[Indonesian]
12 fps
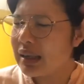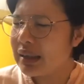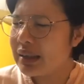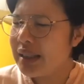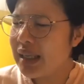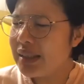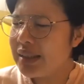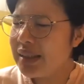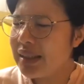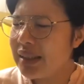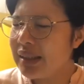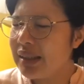
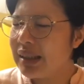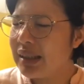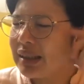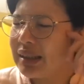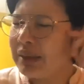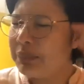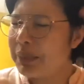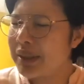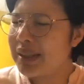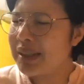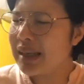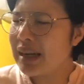janji di
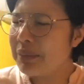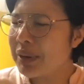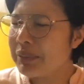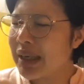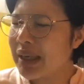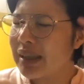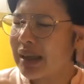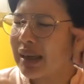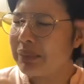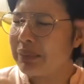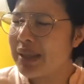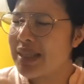perjanjian lama
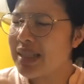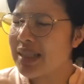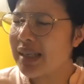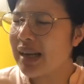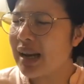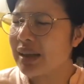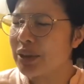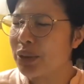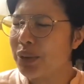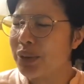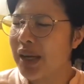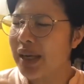mengatakan Mesias adalah
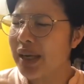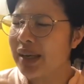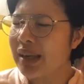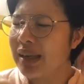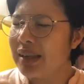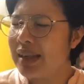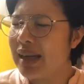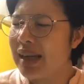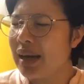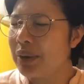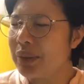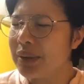keturunan
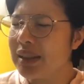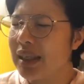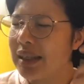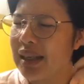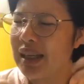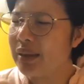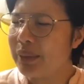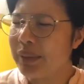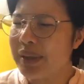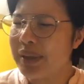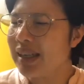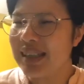Daud dan itu
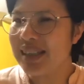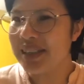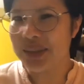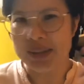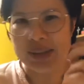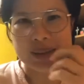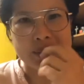adalah Yesus.